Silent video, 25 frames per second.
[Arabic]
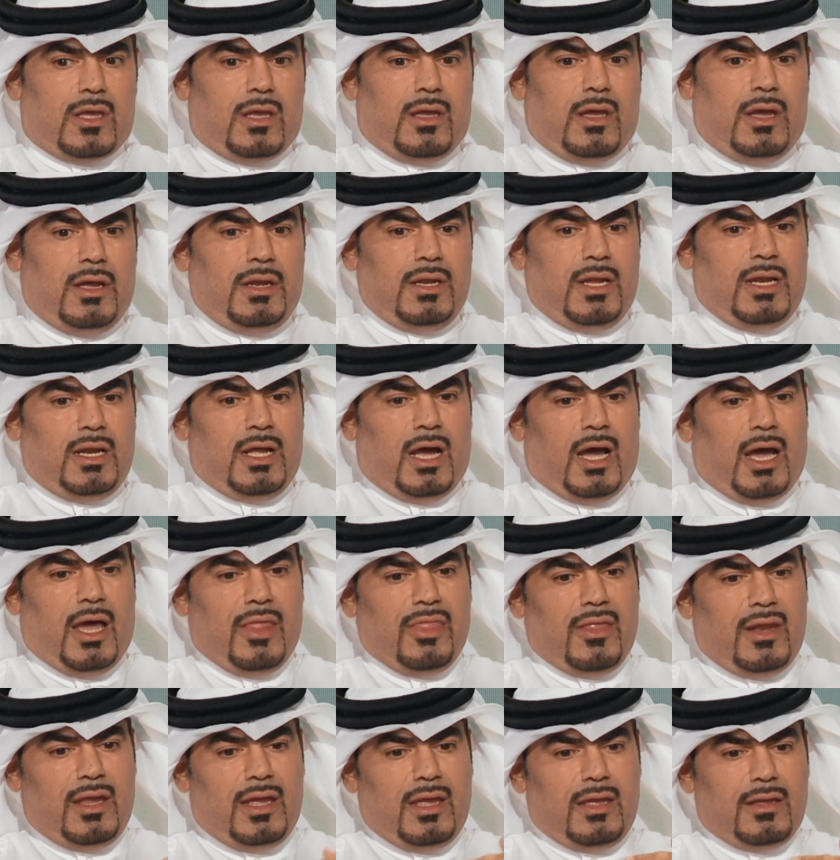احنا
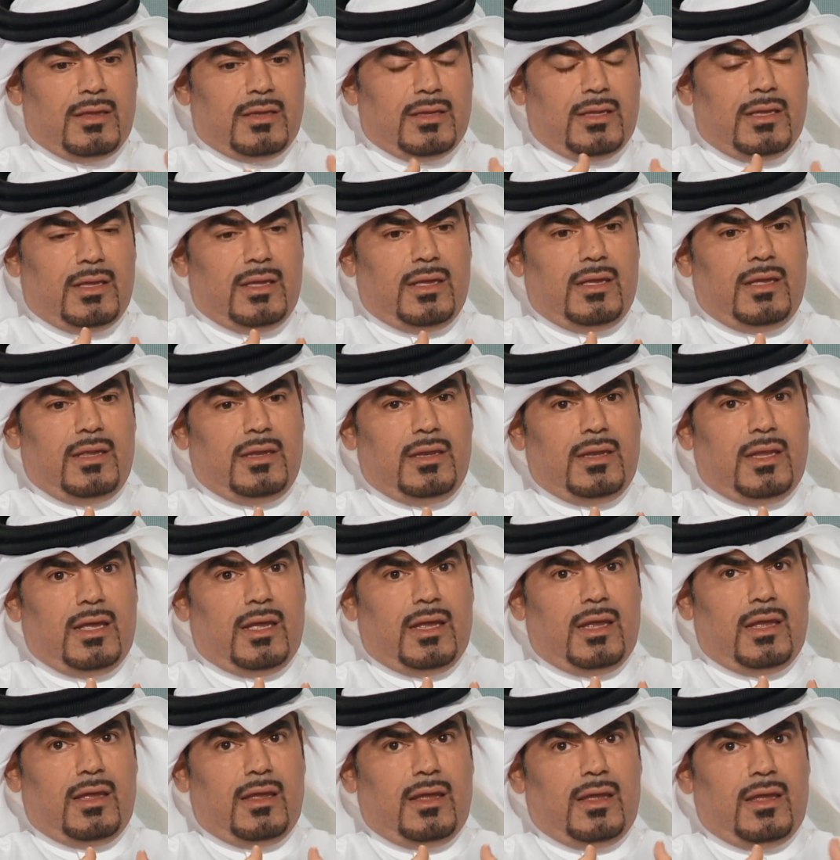لاحظنا ان
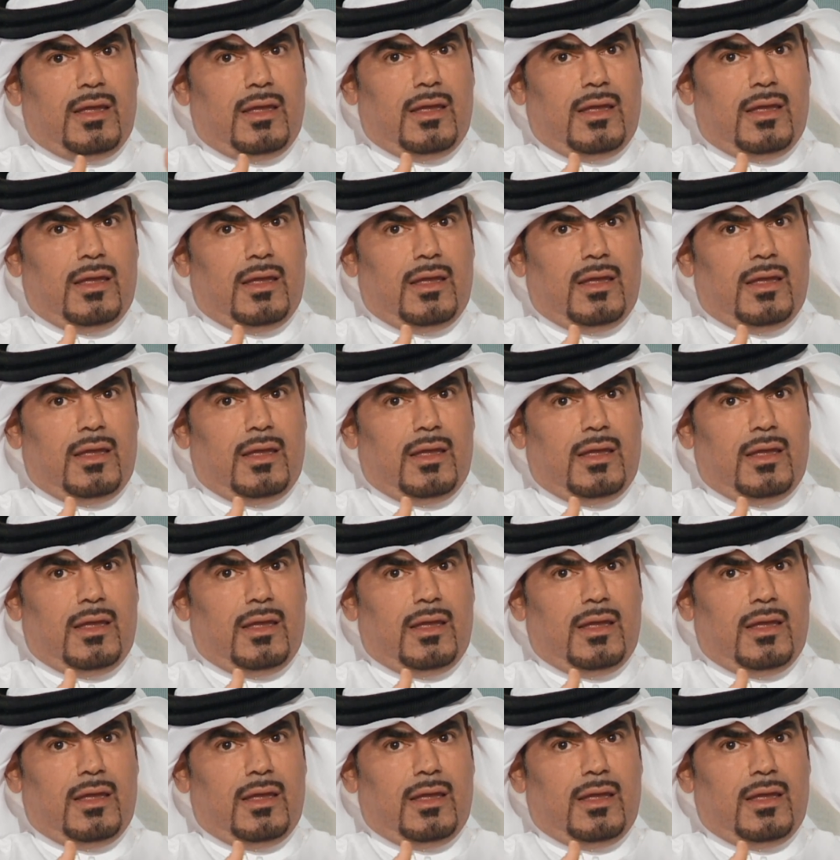آه،